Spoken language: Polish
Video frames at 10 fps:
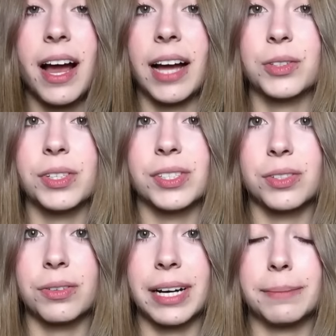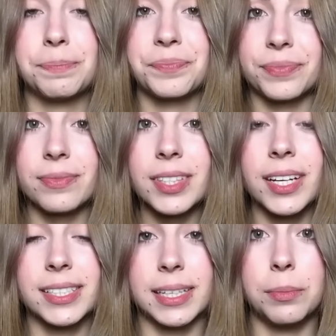a to jest 100 gram
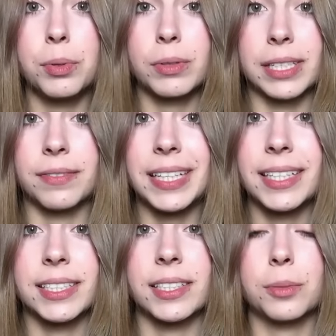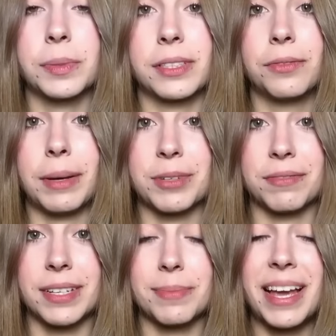za, było za 12, to postanowiłam, że
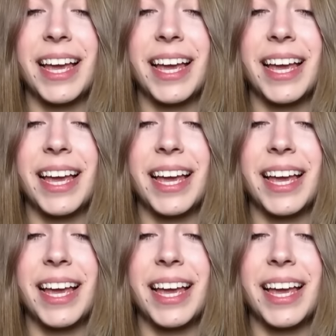wezmę.